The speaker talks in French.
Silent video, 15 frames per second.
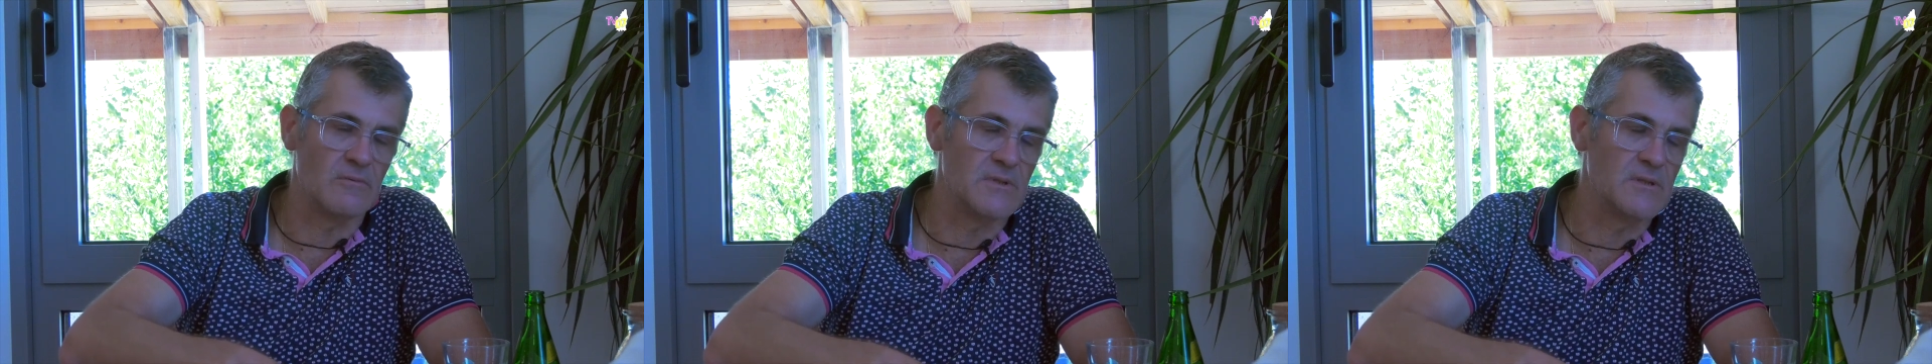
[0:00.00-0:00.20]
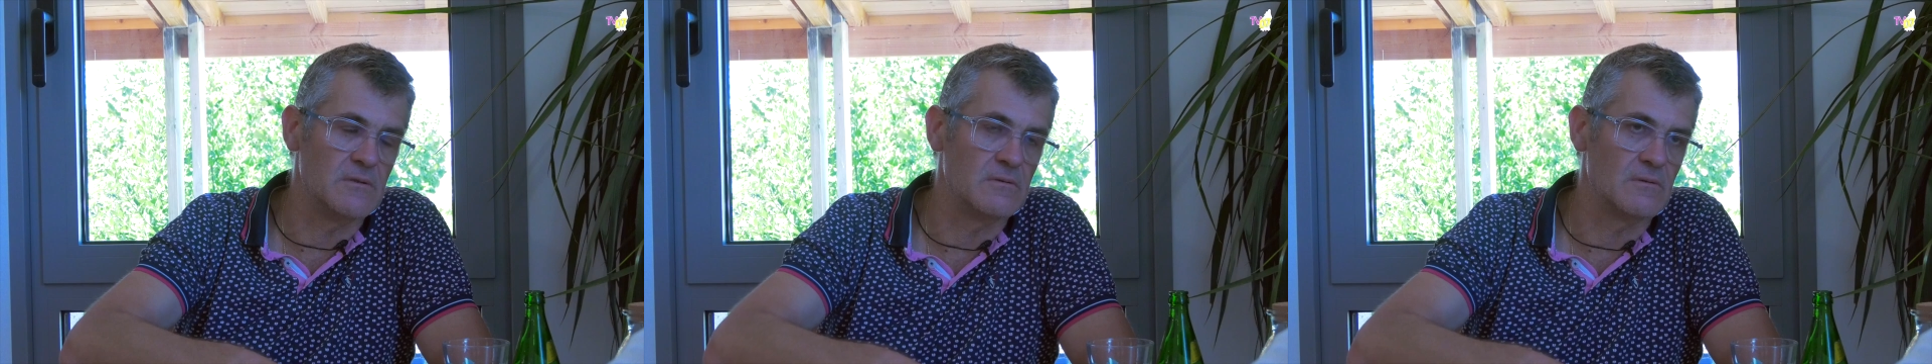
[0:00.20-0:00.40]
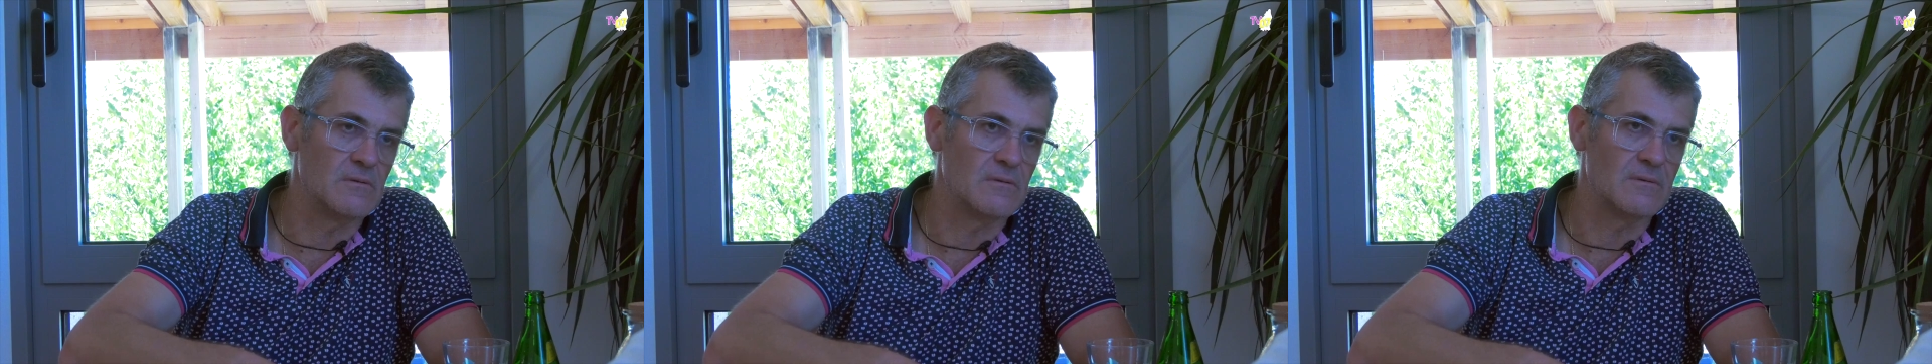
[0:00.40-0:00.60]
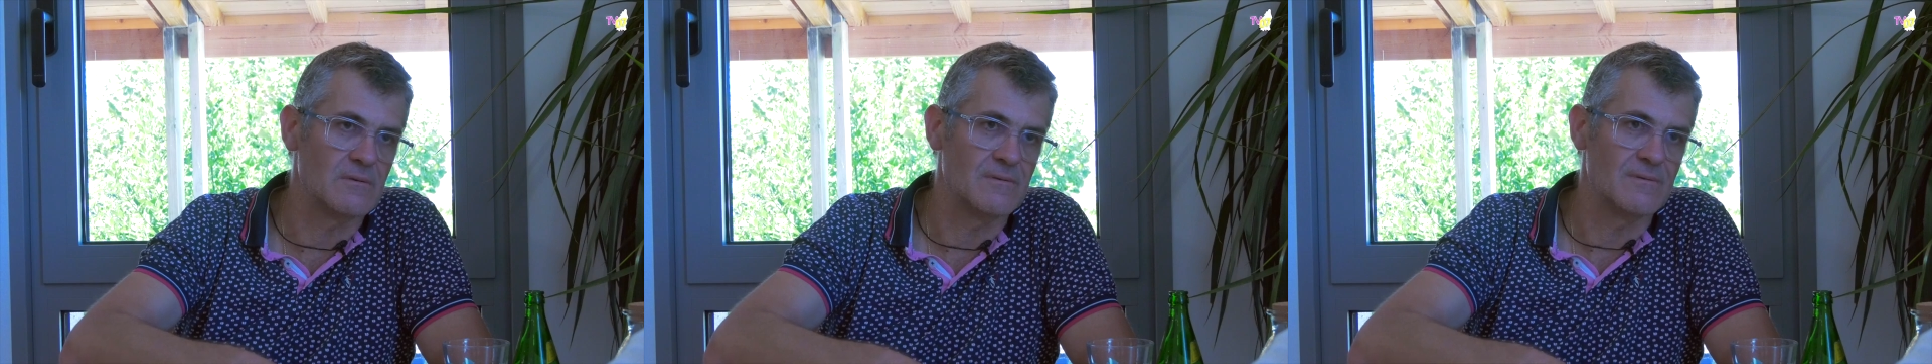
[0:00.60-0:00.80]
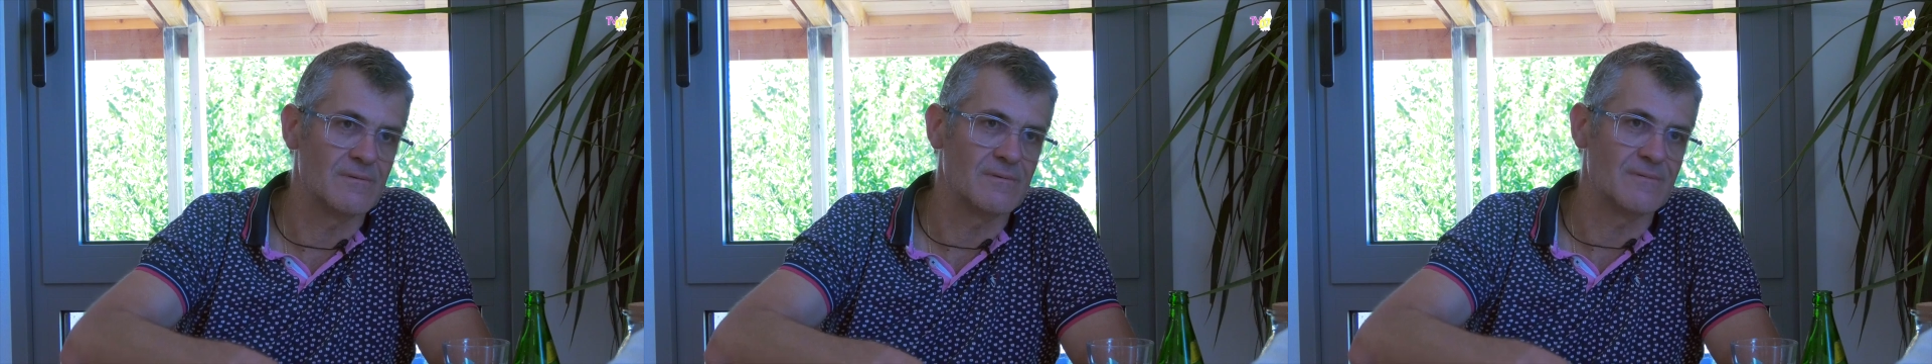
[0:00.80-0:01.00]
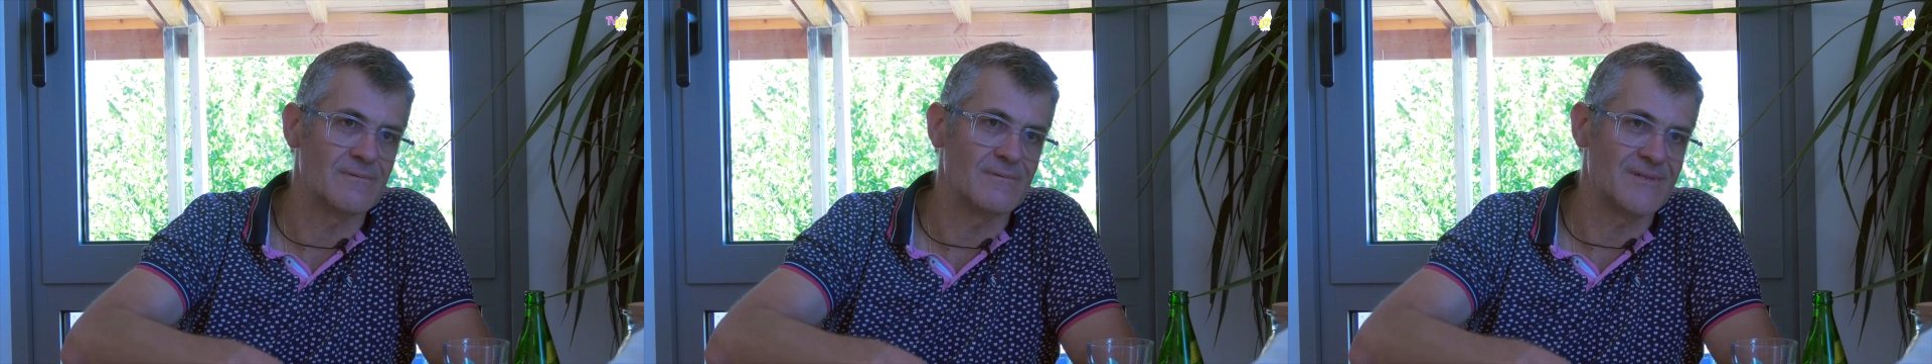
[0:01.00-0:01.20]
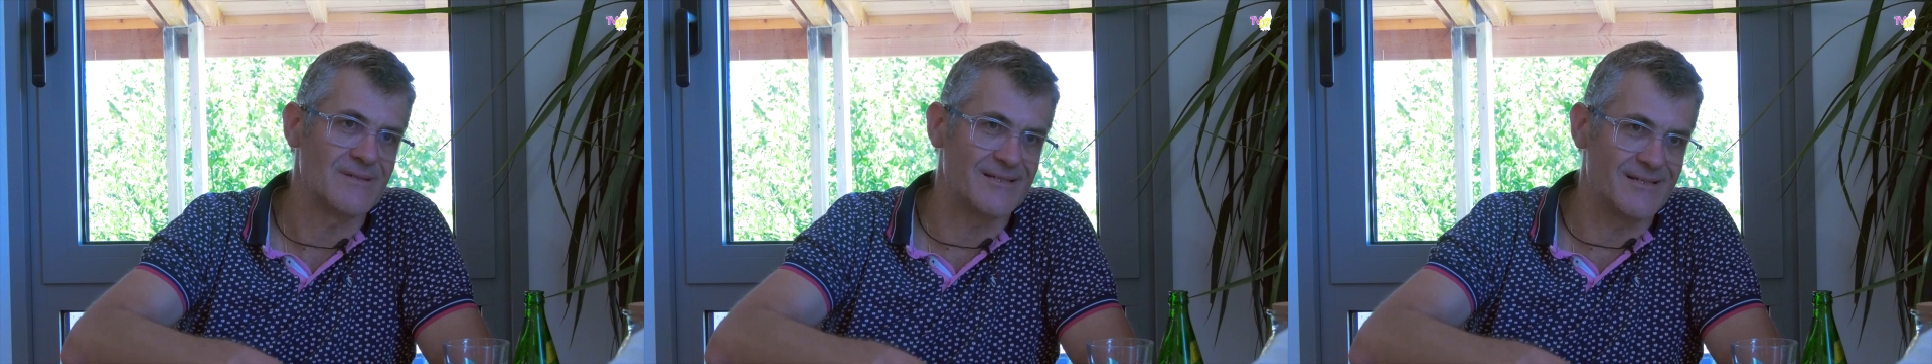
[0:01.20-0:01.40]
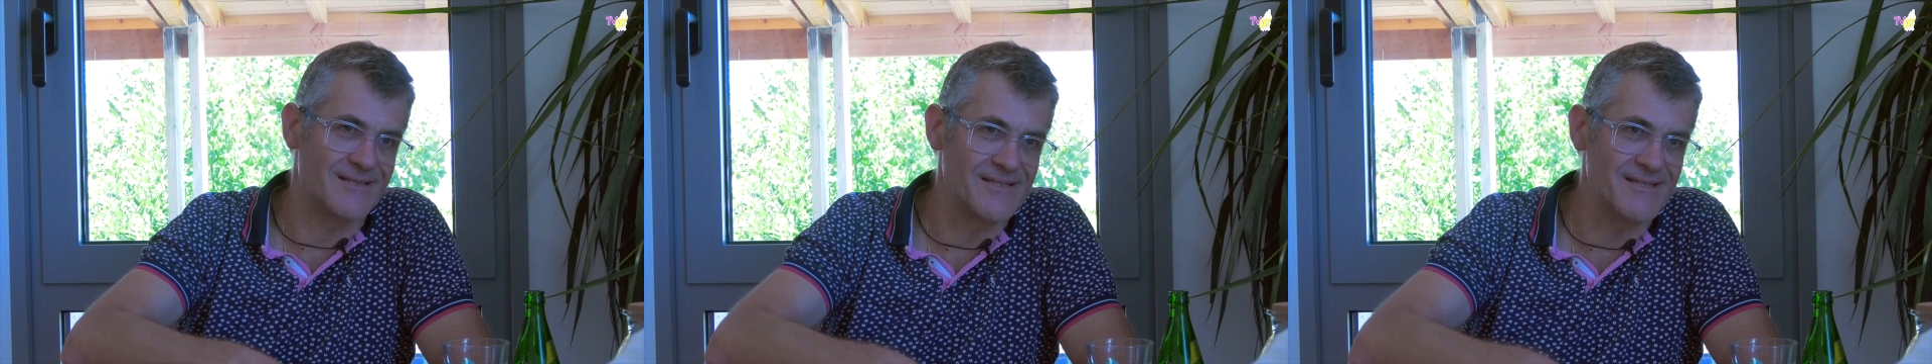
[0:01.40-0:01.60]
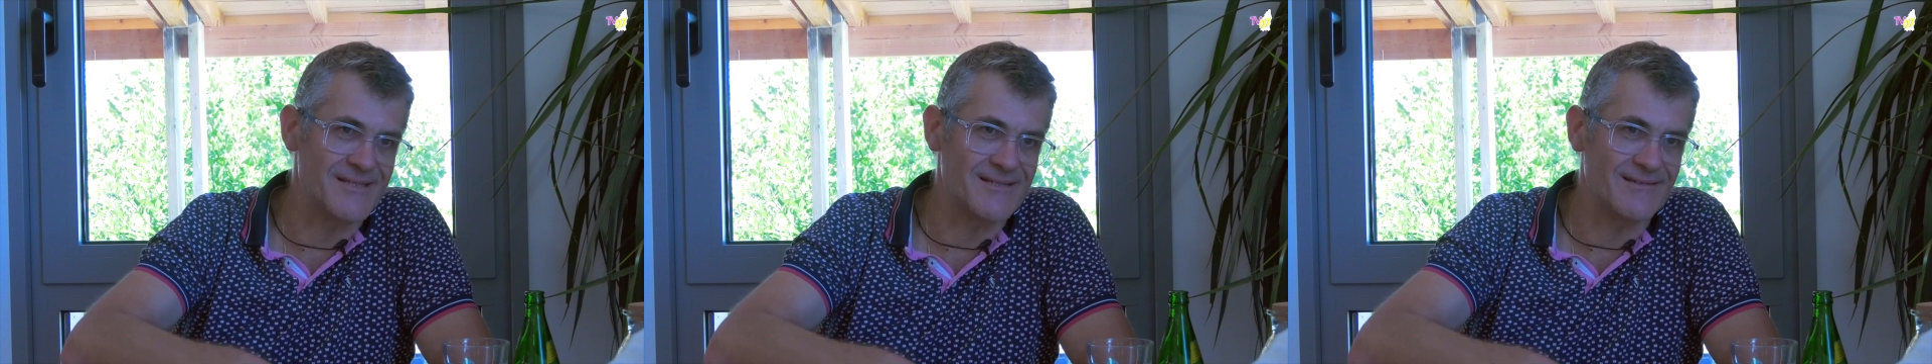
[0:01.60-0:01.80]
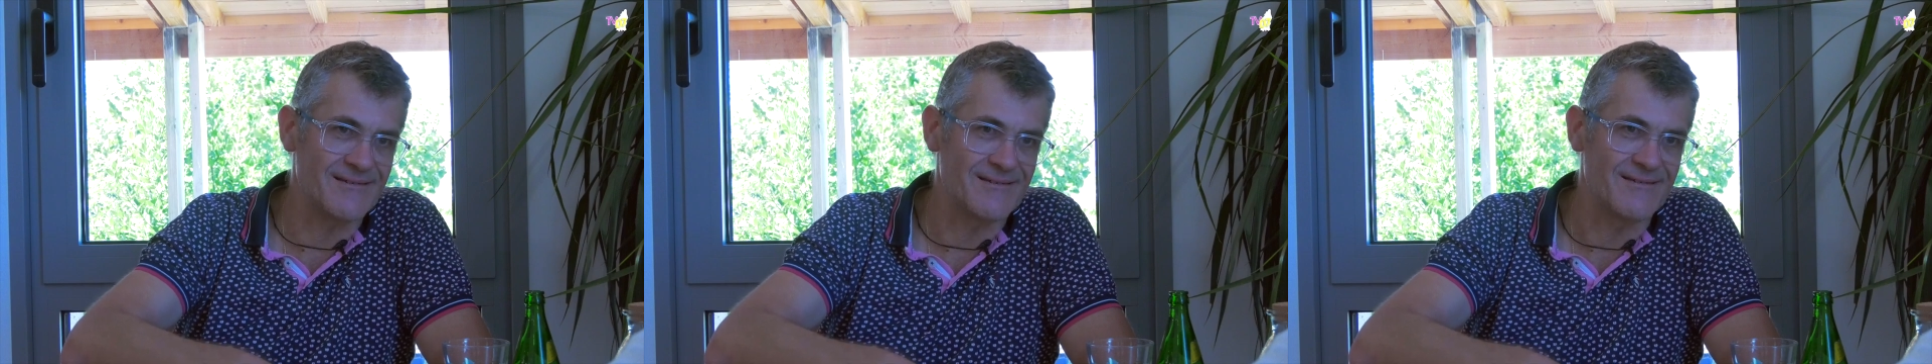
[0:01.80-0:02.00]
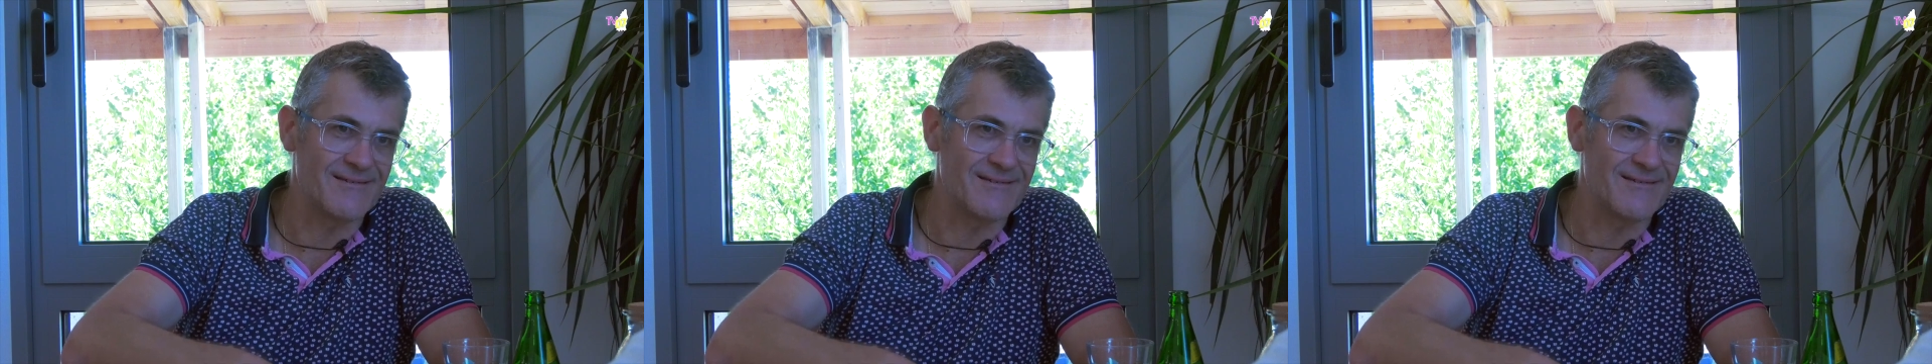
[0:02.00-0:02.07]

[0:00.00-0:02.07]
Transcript: milieu cycliste